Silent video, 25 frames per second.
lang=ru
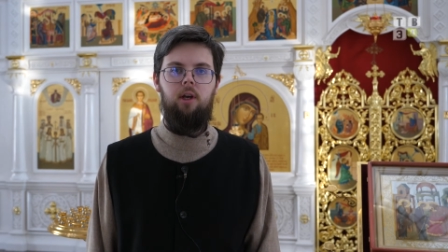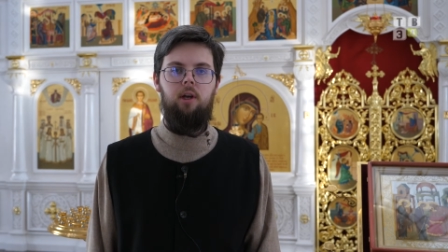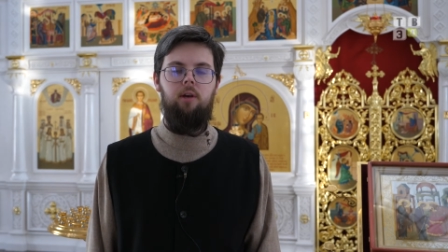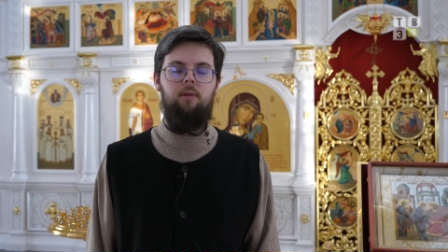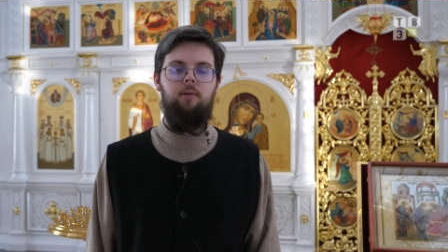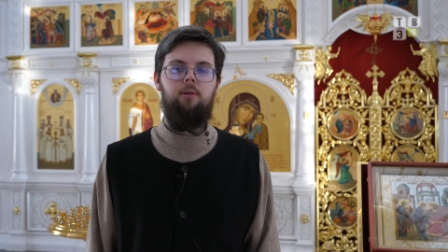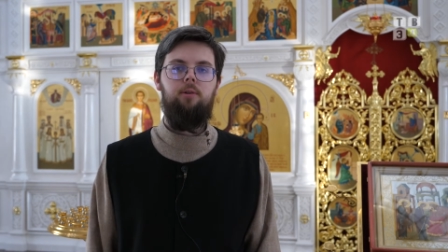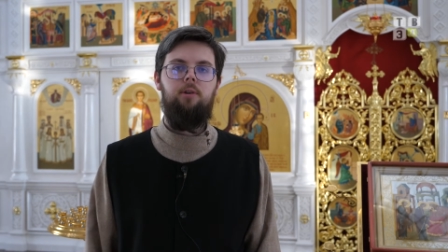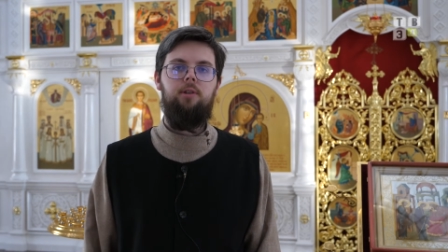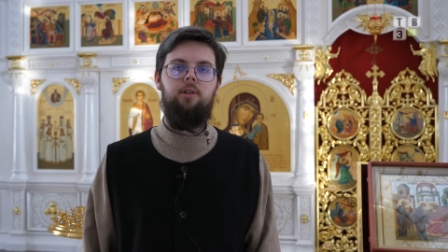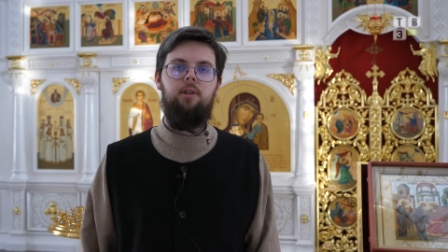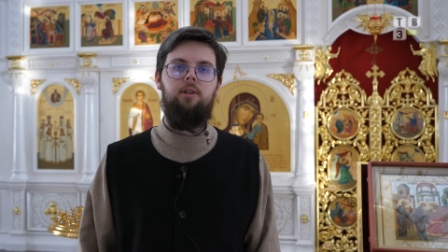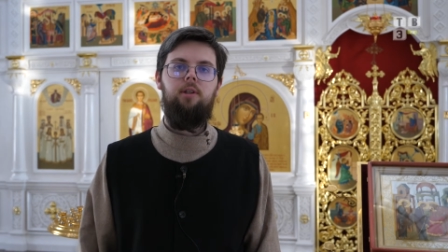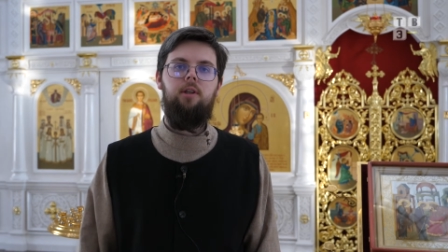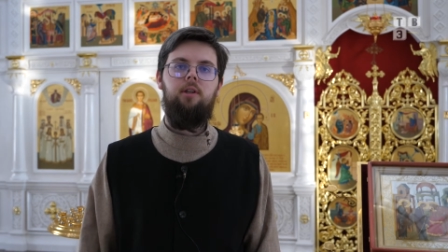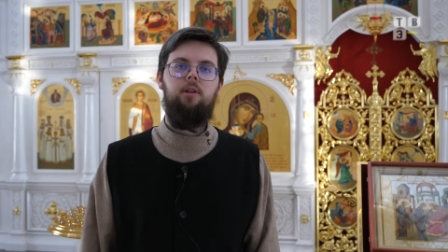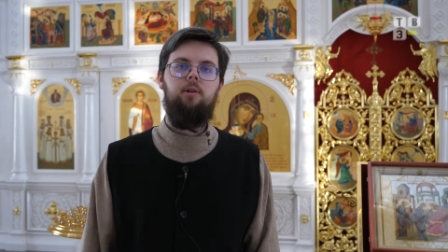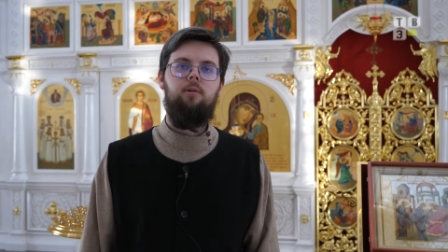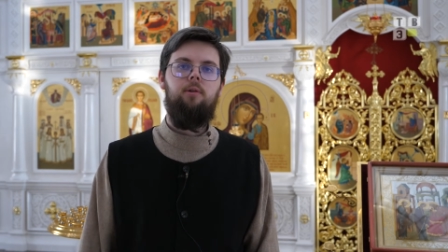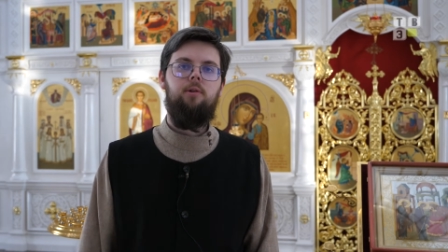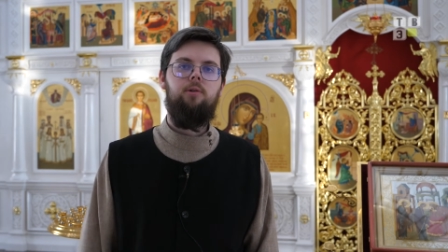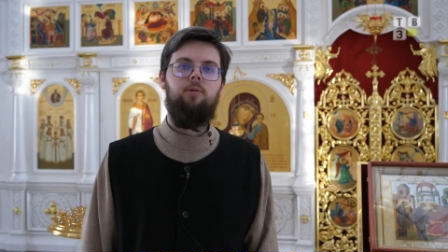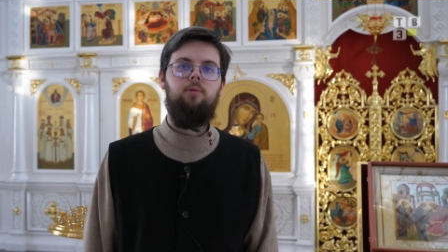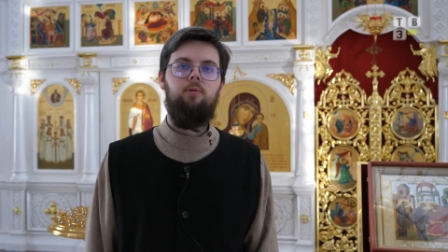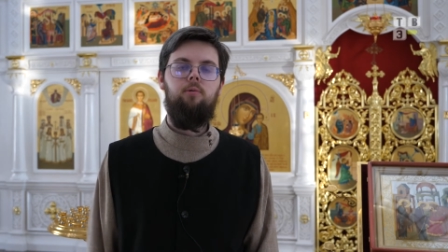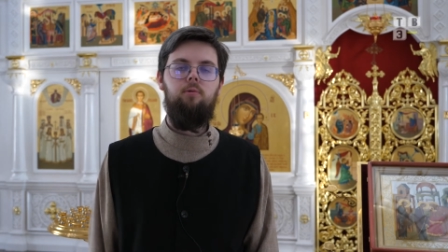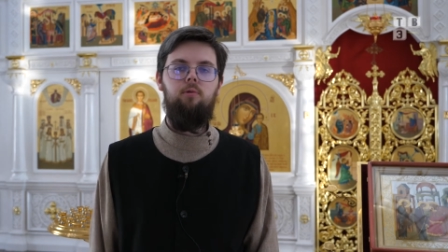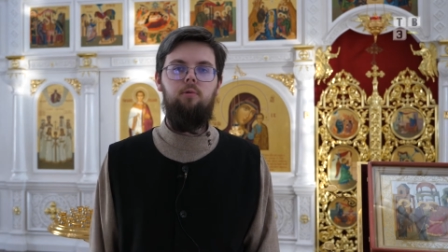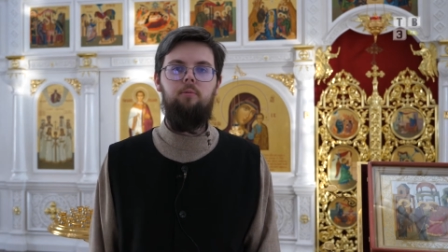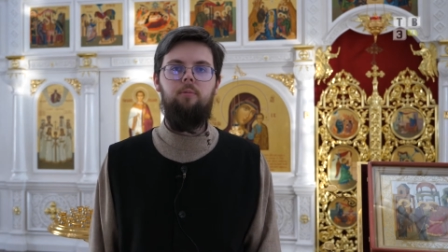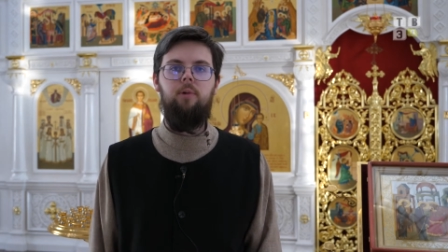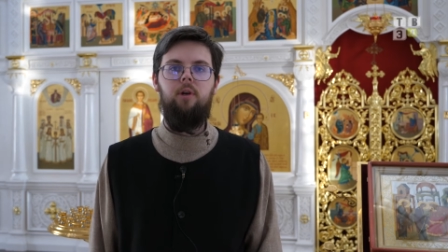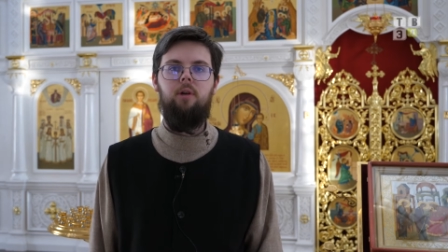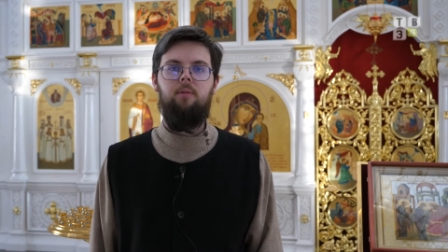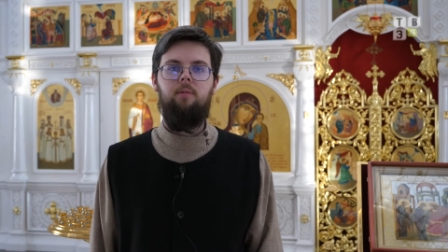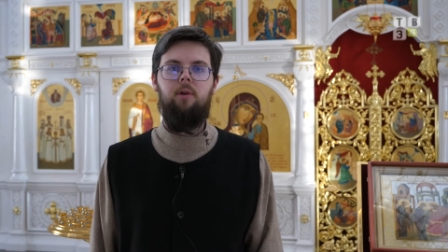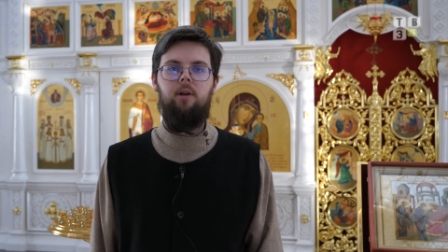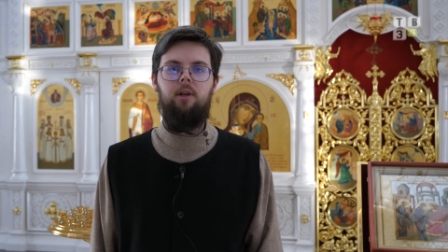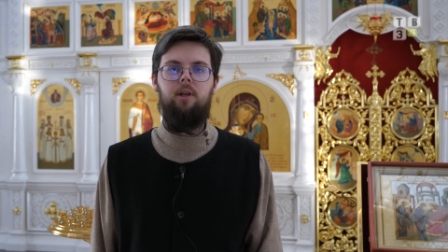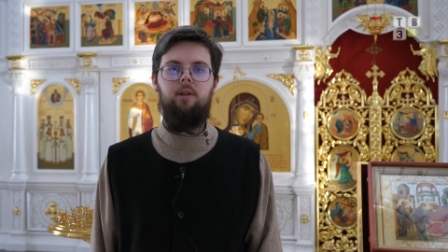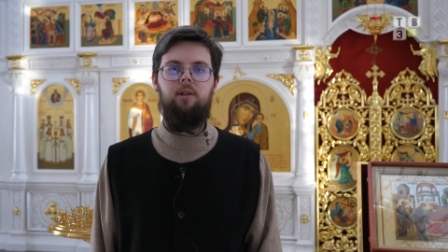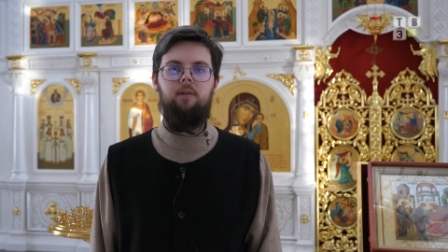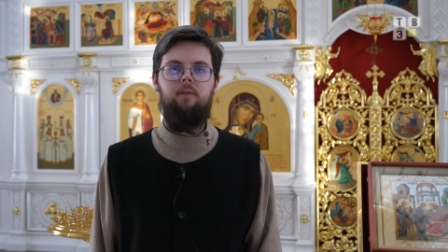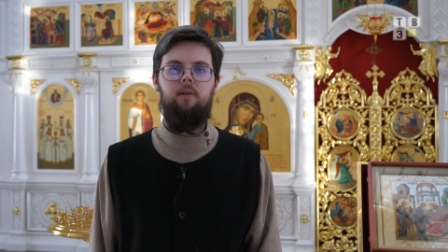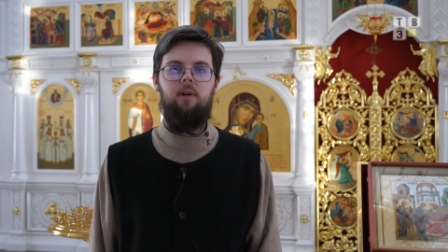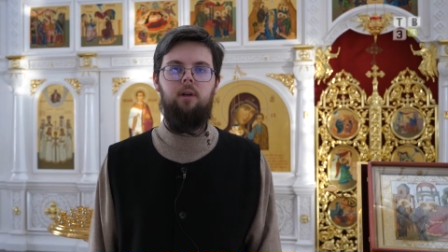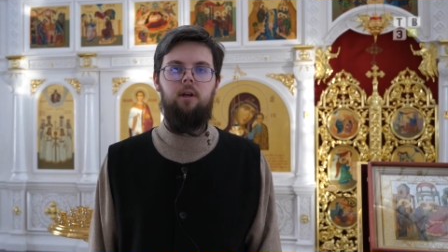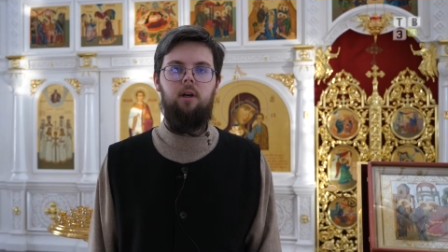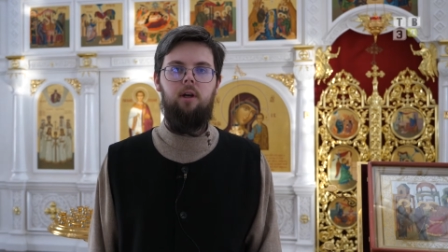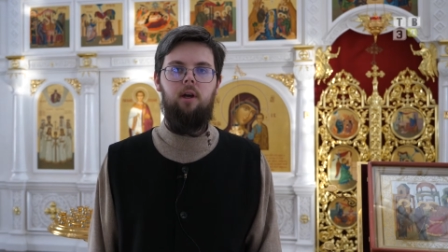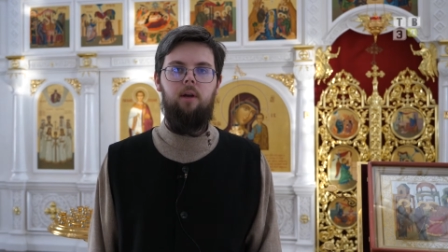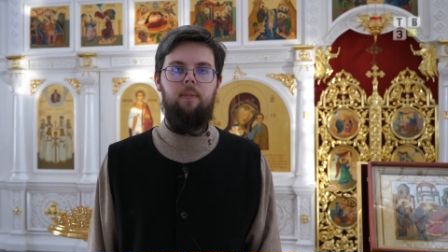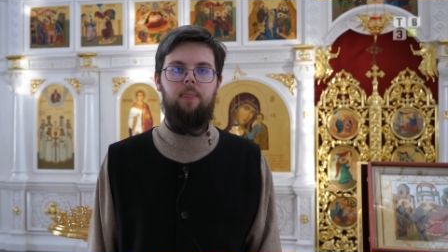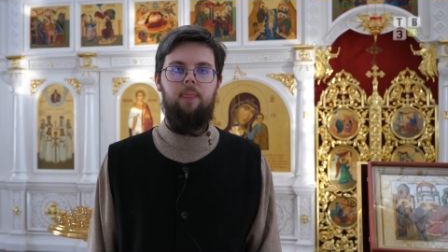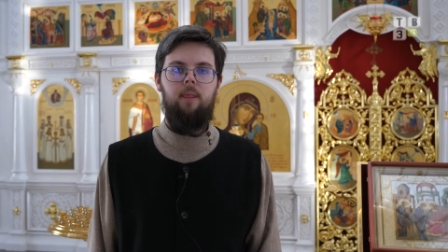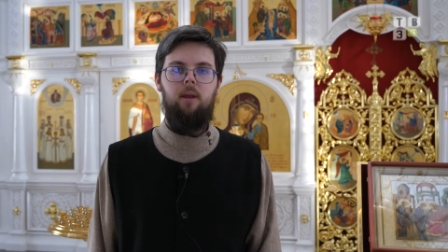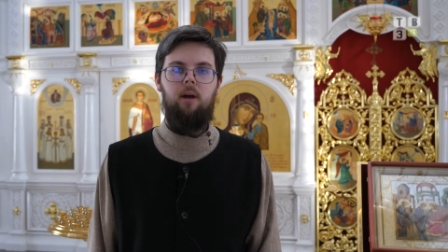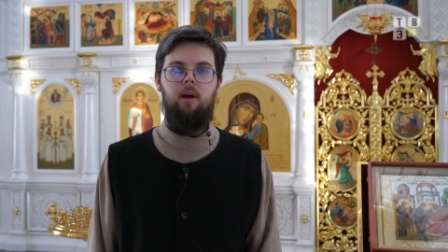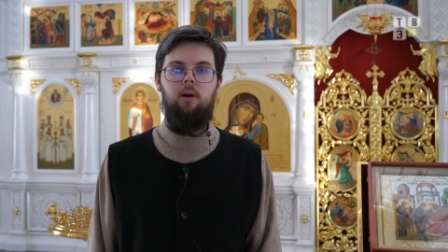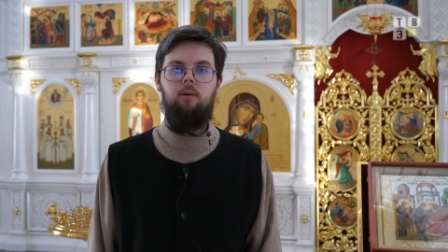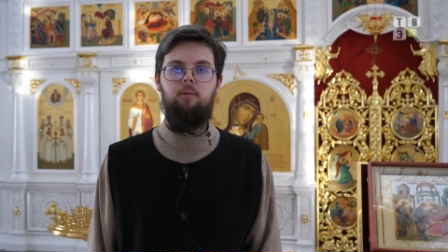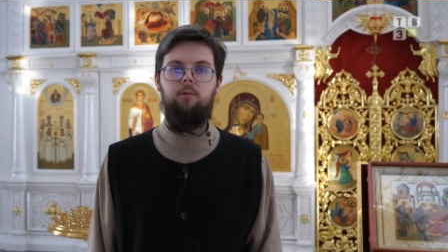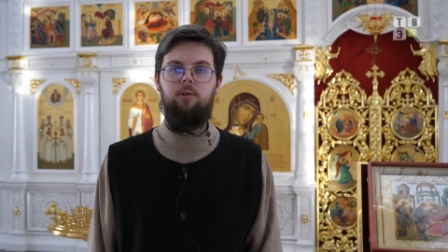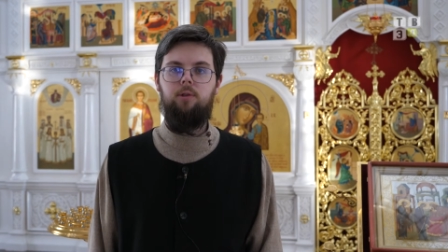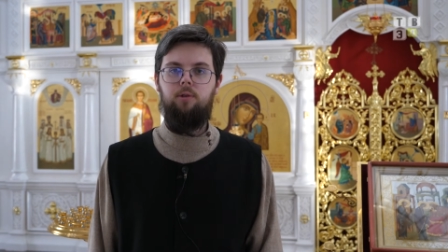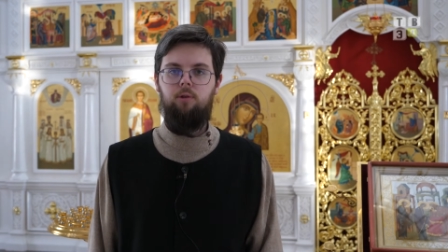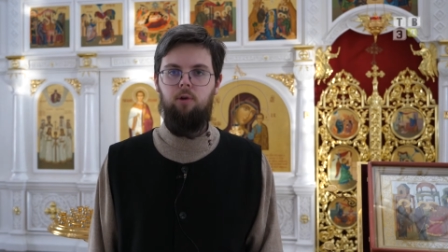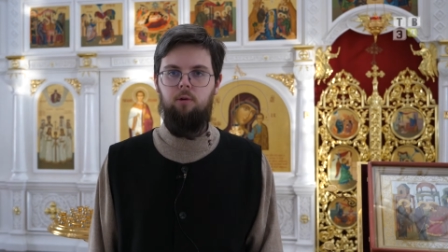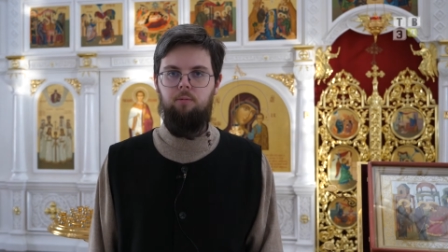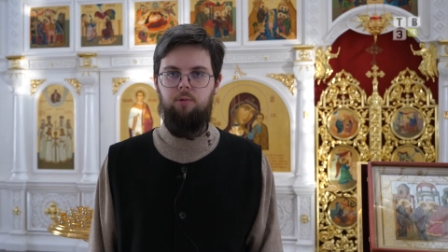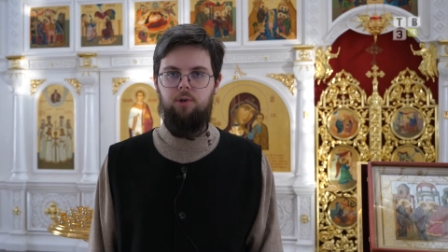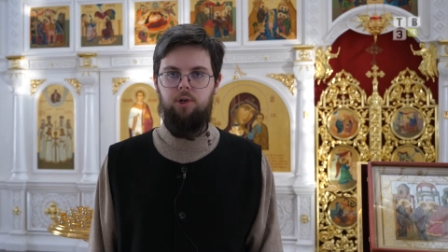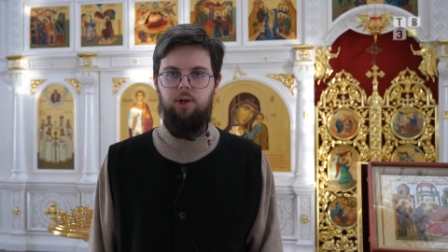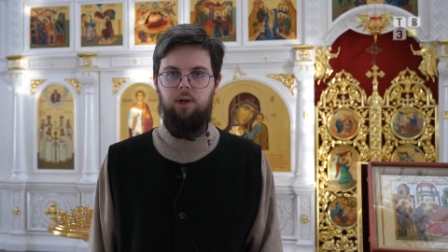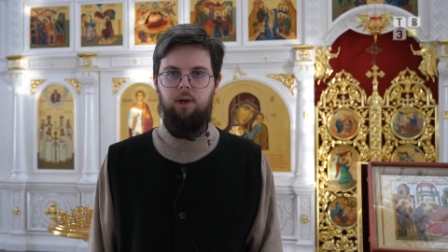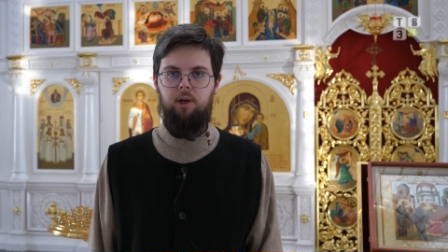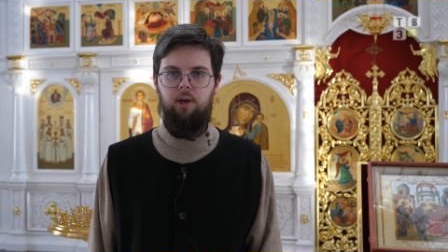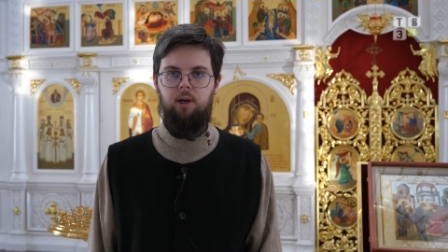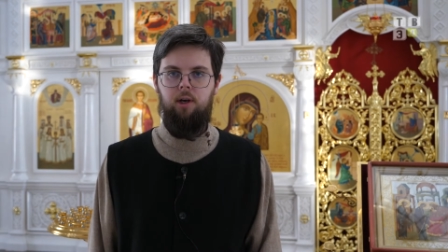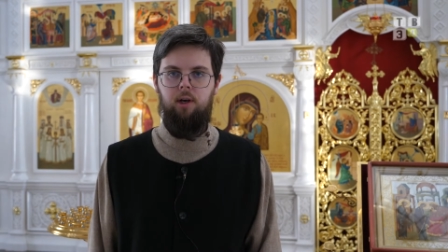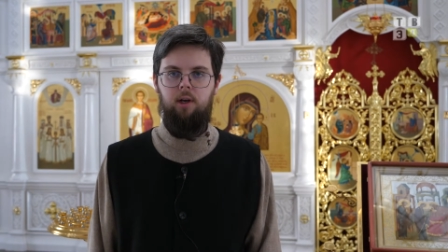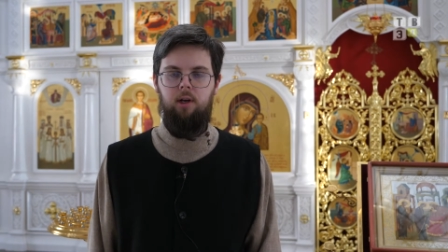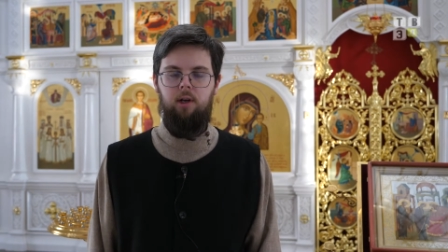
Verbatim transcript: Вот, то есть это день такой сугубой молитвы о усопших –